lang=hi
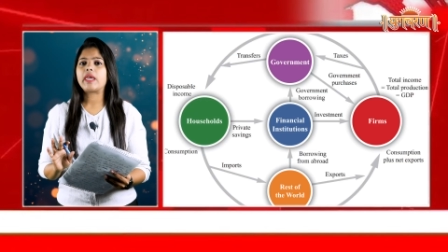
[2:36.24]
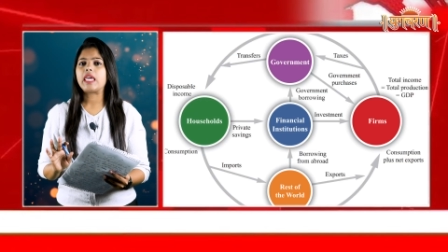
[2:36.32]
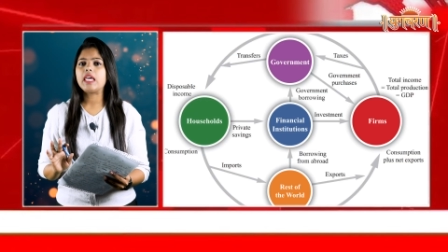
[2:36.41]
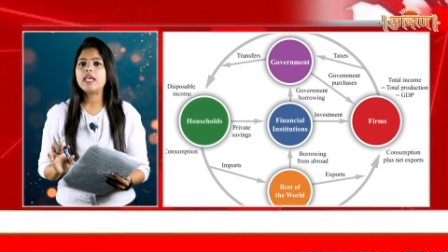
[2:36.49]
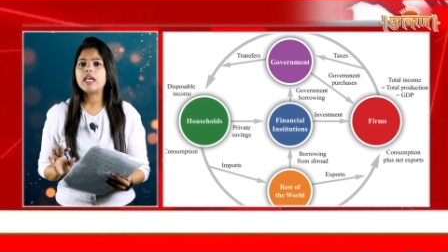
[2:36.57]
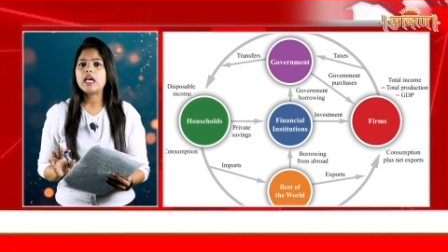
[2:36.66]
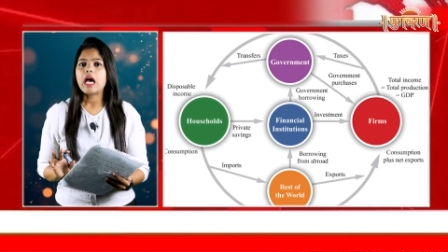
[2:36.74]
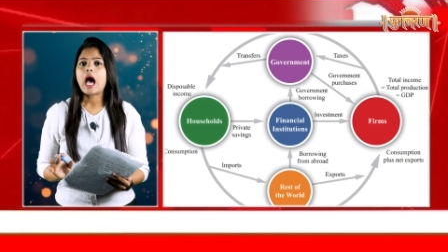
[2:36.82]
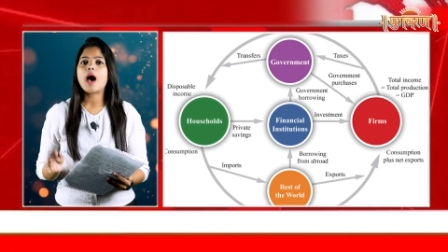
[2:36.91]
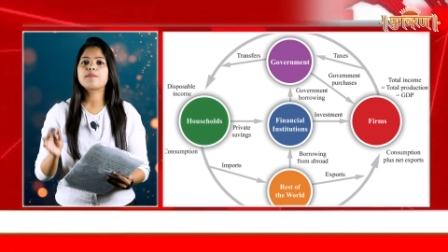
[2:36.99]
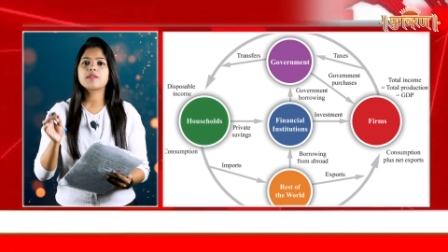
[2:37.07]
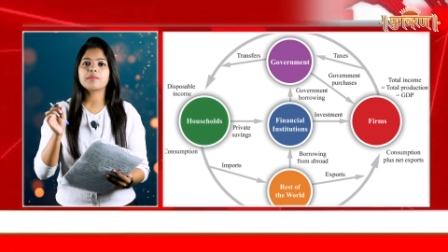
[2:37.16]
में
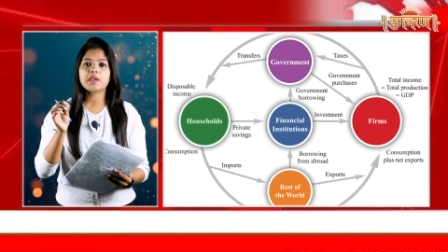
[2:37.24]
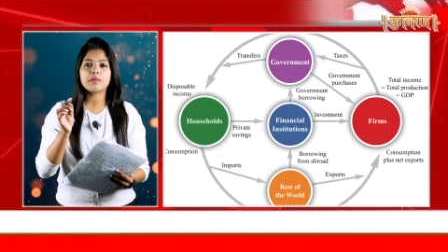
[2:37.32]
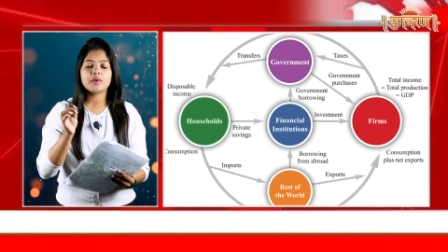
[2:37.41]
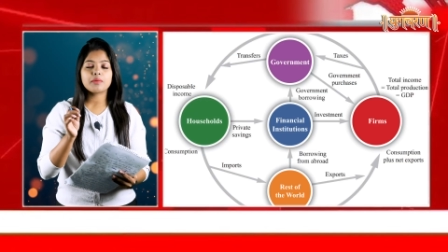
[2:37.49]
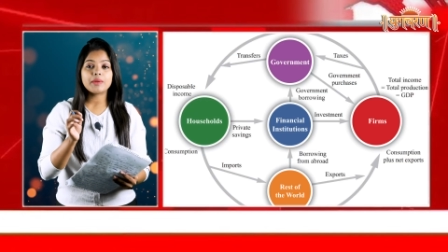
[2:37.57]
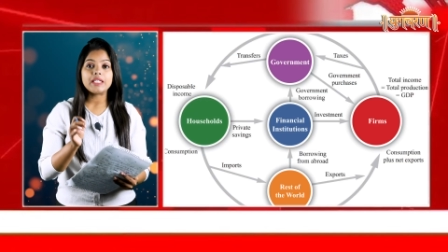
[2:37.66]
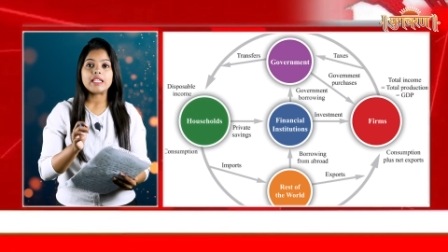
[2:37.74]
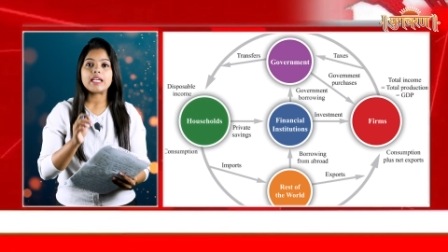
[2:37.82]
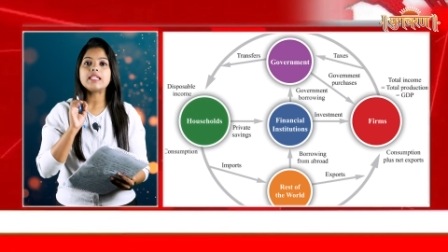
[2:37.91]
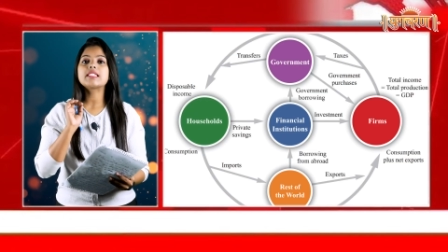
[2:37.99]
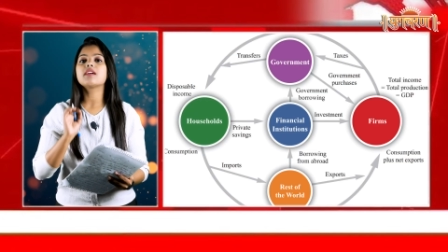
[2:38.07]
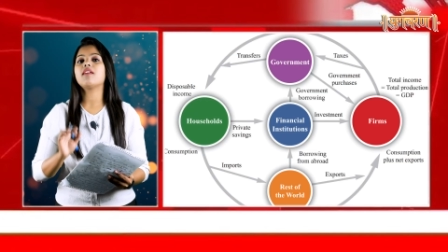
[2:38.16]
आप सबके मन में
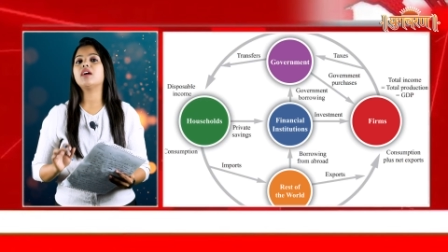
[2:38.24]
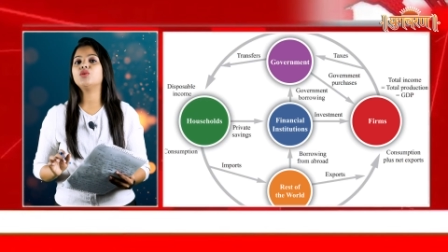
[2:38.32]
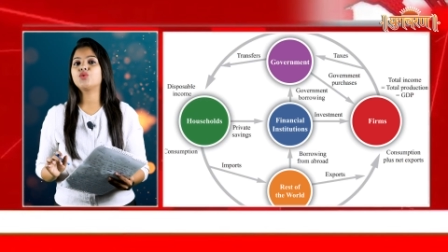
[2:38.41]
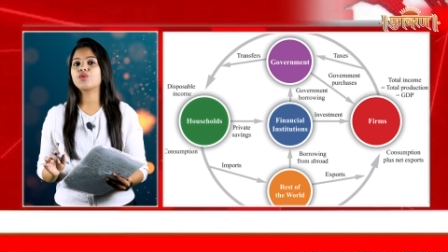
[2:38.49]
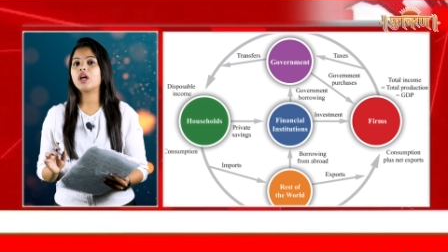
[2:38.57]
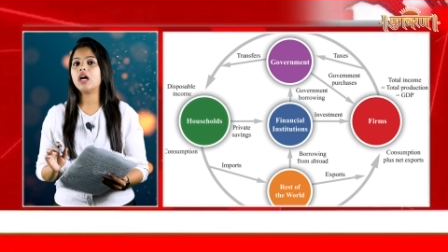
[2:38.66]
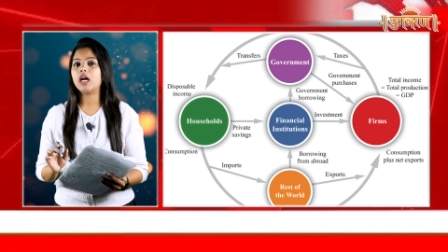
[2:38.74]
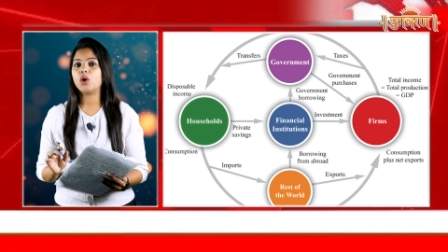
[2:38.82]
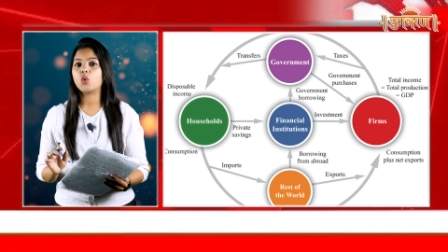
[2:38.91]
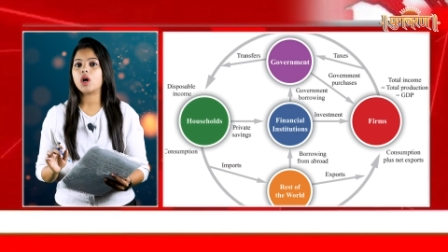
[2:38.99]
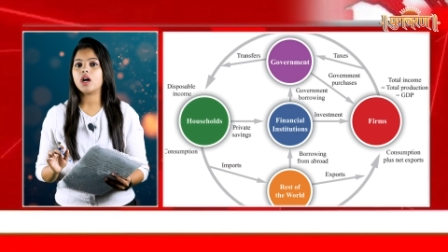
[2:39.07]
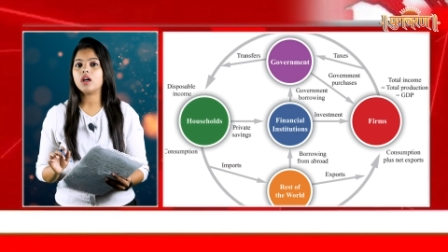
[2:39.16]
यही सवाल उठ रहा
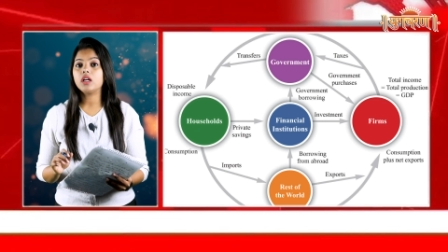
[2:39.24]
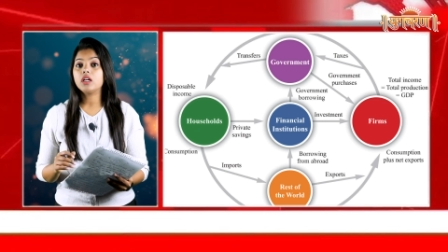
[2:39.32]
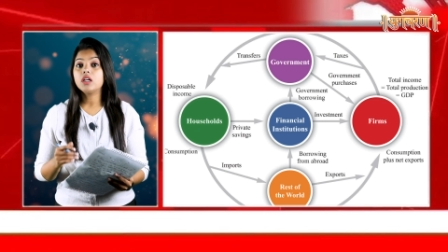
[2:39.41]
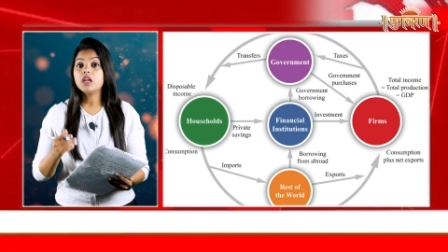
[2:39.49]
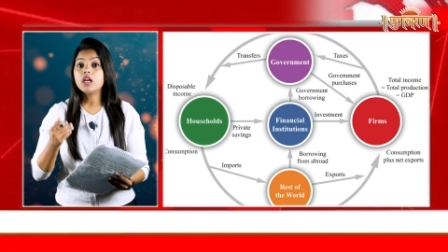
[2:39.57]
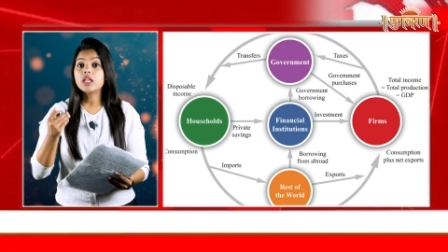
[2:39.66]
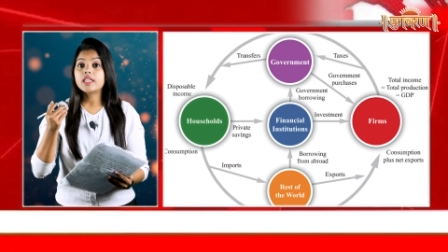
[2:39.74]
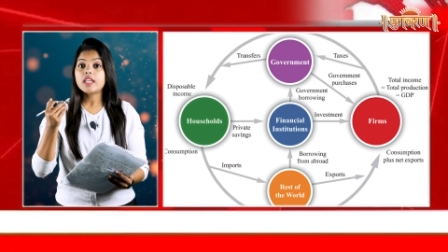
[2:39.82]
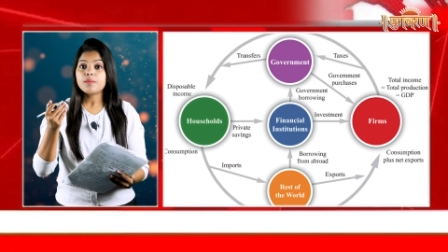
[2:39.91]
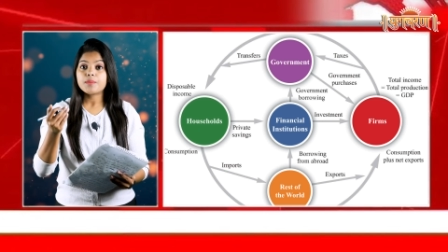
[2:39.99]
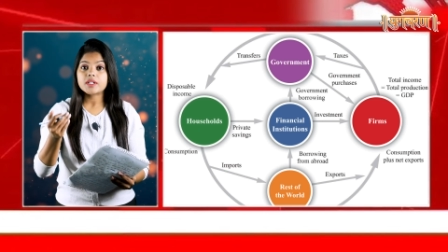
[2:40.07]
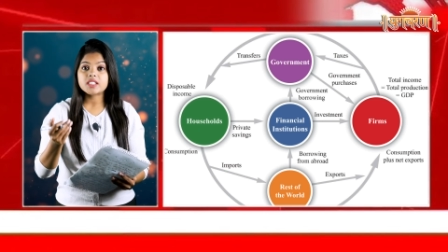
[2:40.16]
होगा
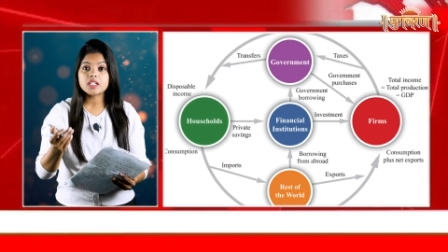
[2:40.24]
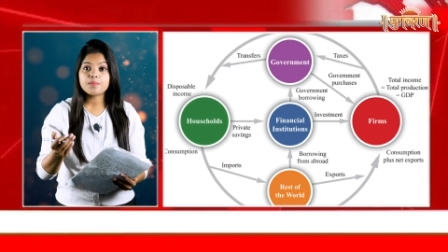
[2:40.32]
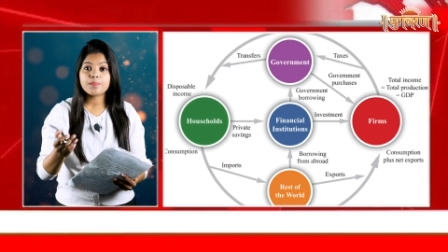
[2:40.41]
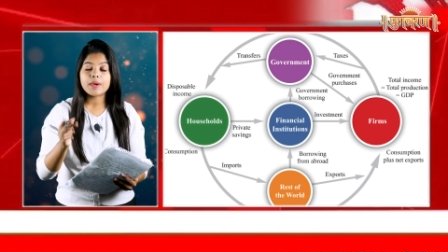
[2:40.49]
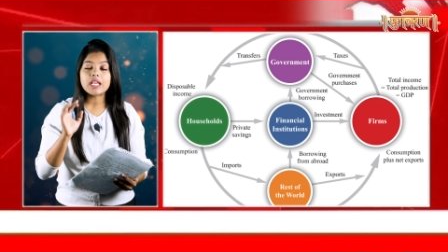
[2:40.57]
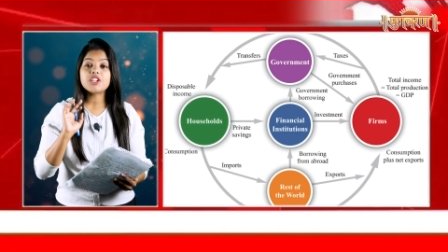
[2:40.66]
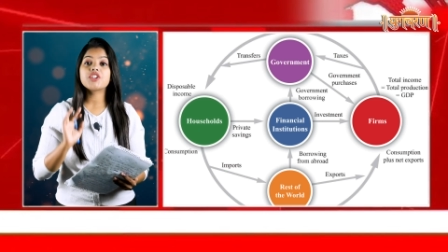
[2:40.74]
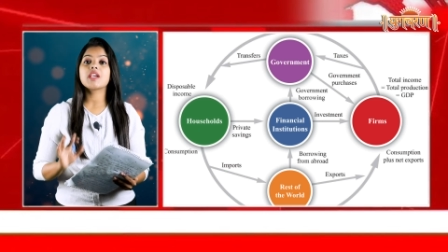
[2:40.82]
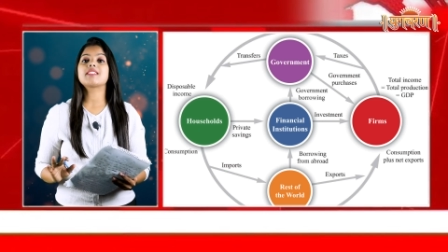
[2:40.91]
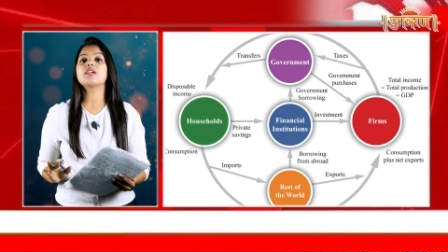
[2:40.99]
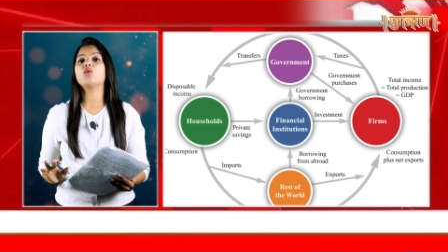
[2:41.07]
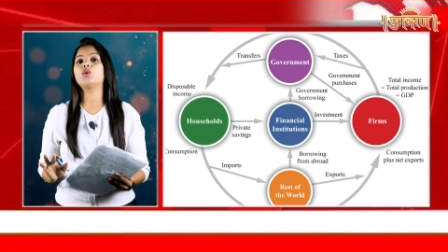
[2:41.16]
कि बजट पेश
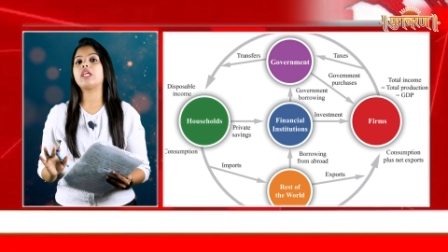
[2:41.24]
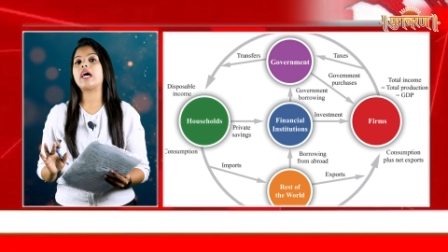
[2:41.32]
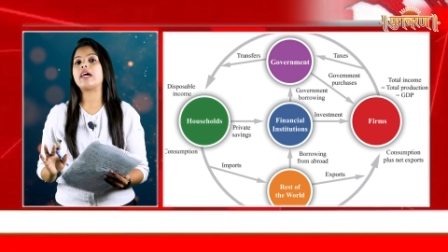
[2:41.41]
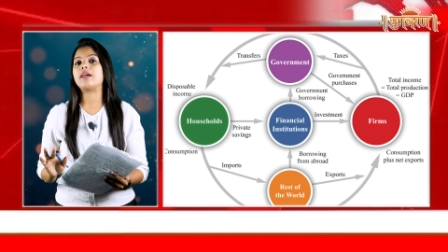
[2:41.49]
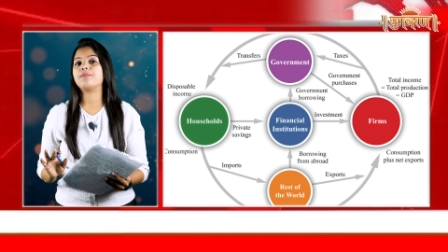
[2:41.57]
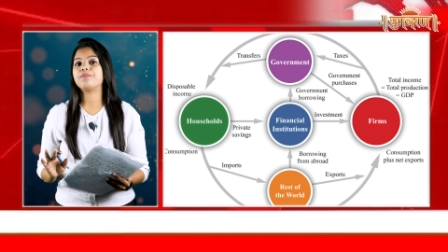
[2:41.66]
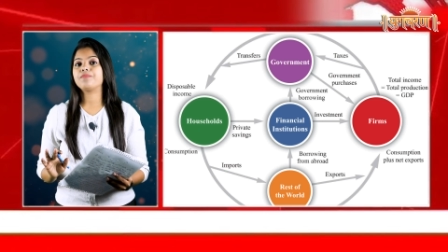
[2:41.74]
कैसे होता है